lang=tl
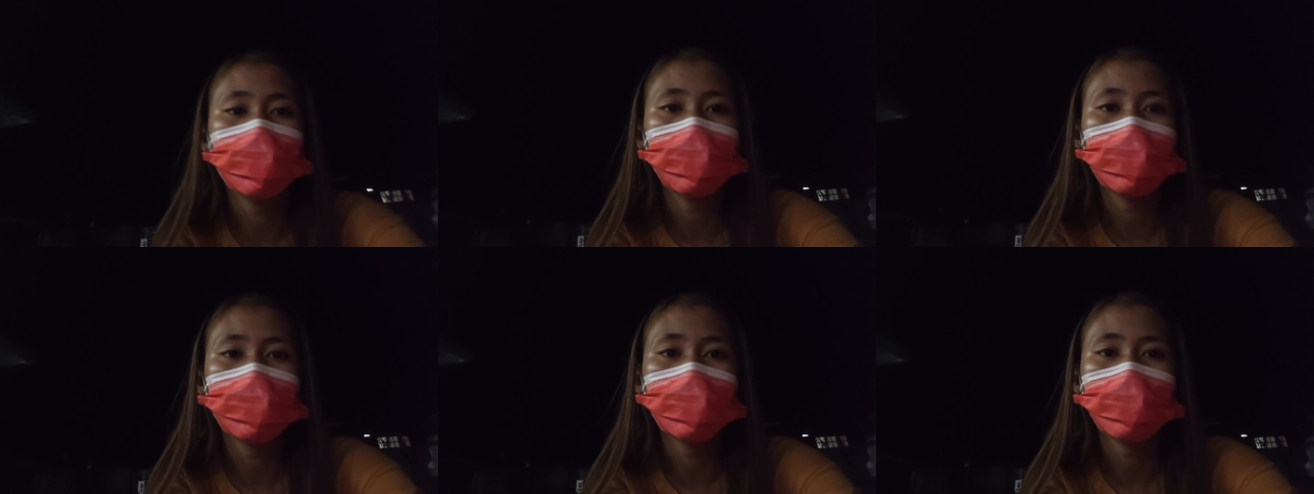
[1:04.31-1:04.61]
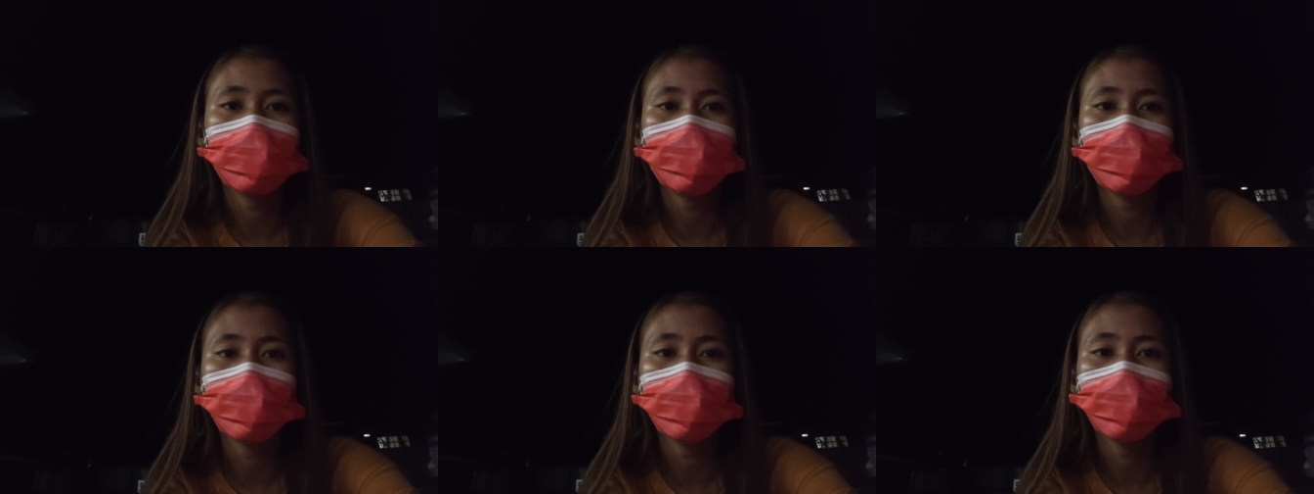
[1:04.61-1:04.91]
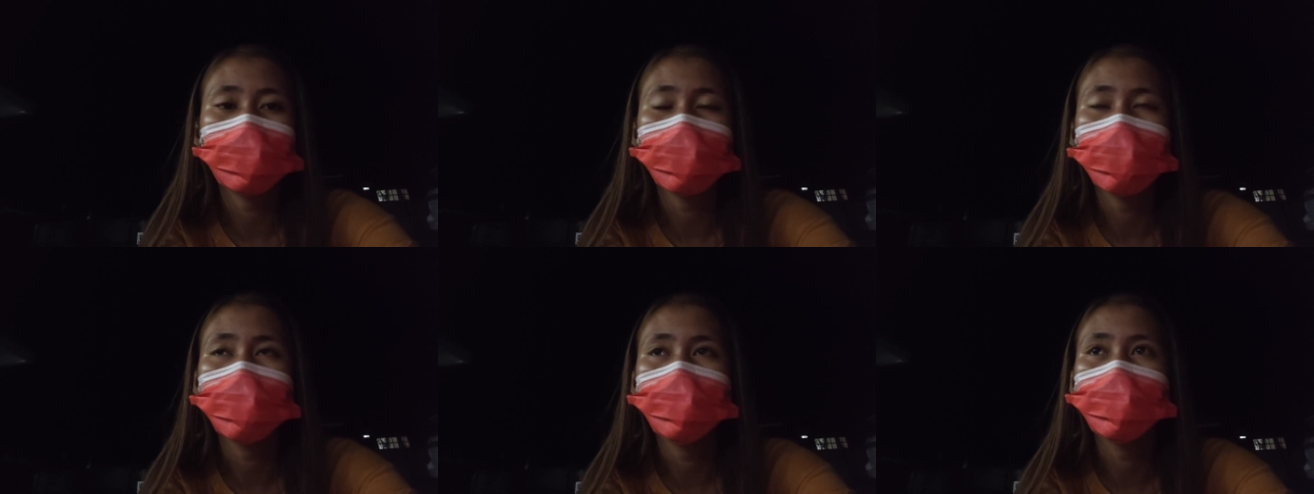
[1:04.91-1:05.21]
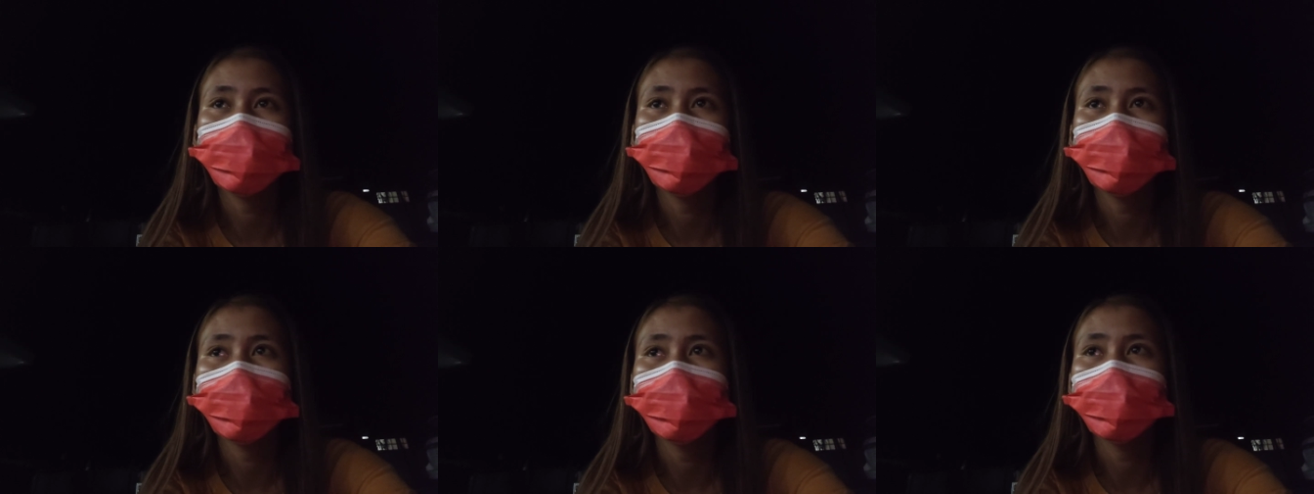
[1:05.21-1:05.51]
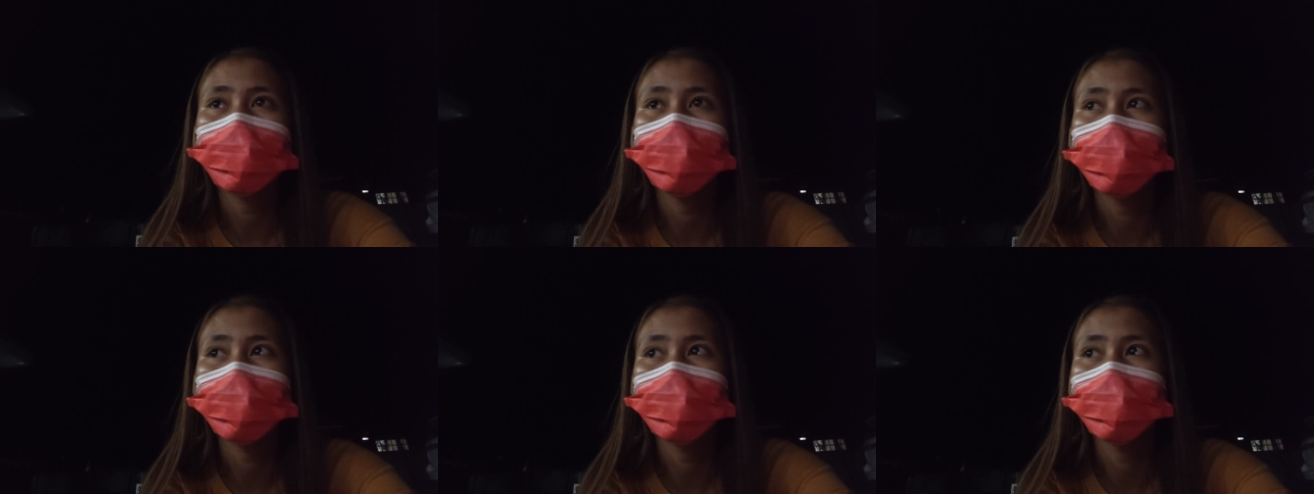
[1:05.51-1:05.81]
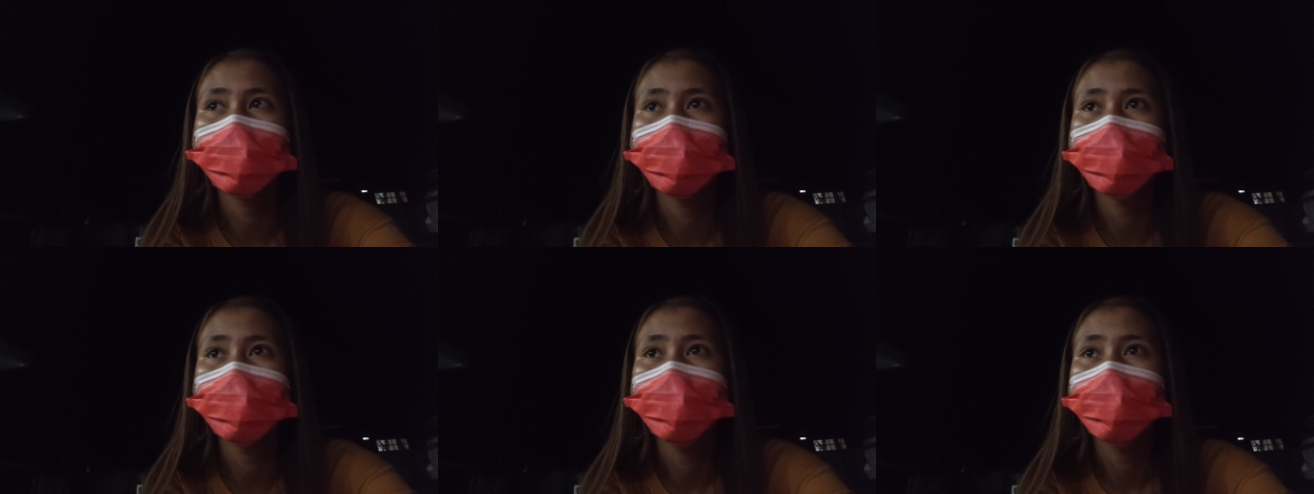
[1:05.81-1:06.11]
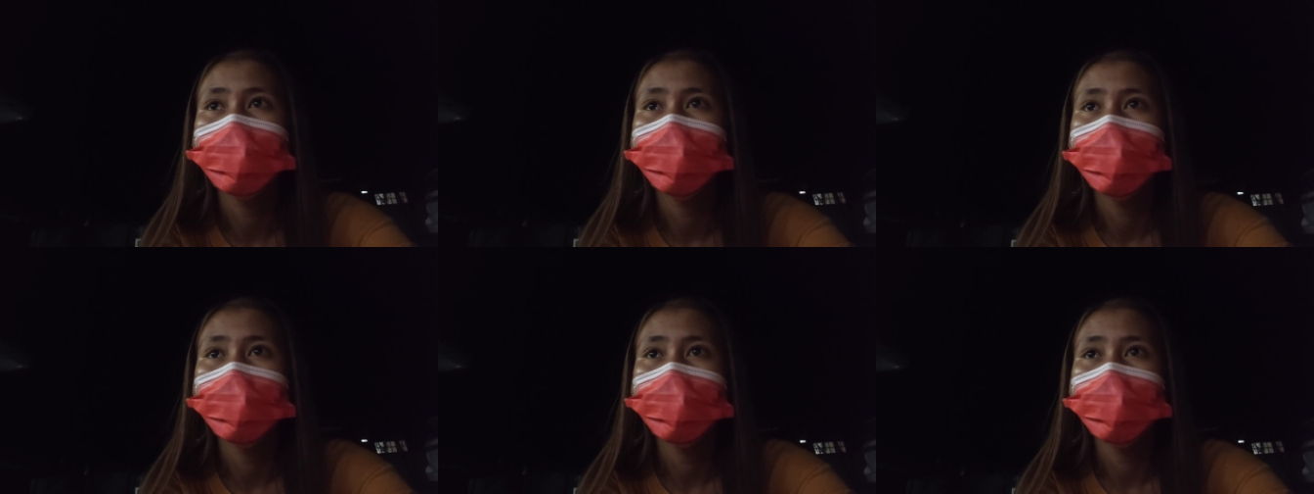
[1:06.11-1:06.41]
natin na pandemic po ngayon.
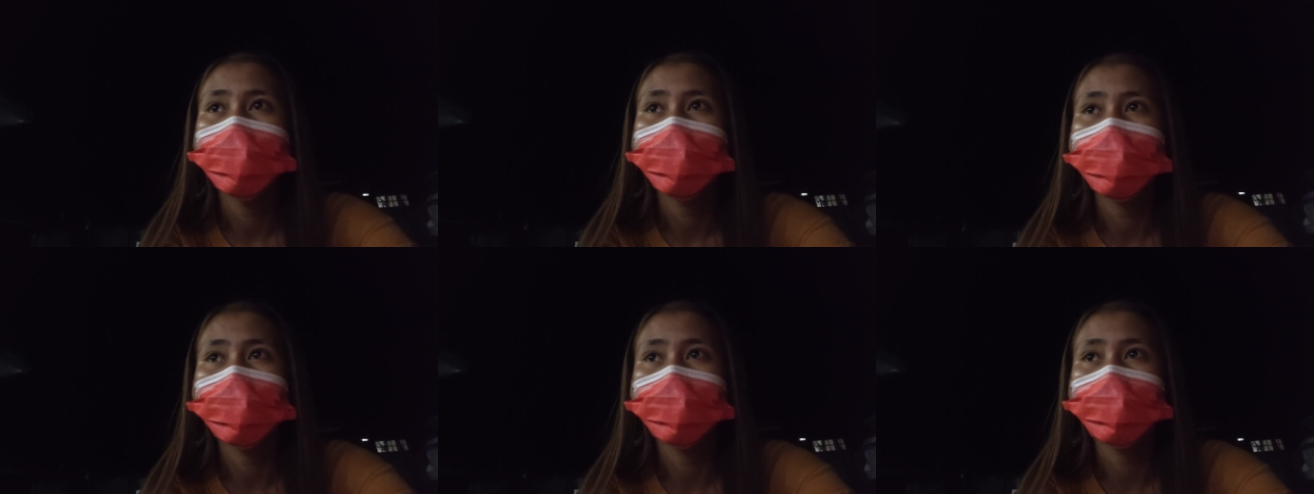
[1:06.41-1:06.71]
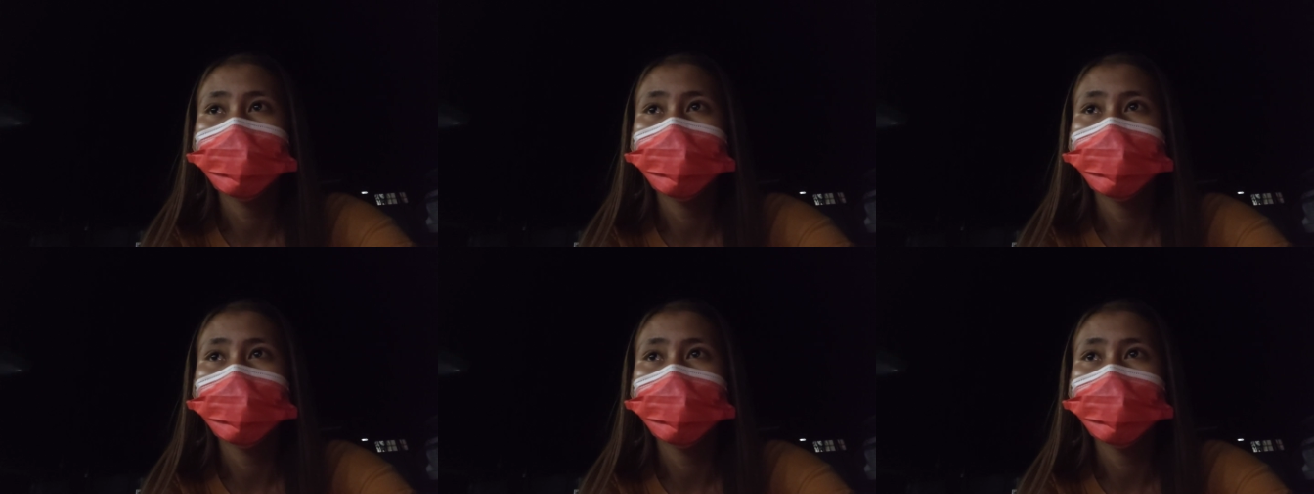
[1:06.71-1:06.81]
And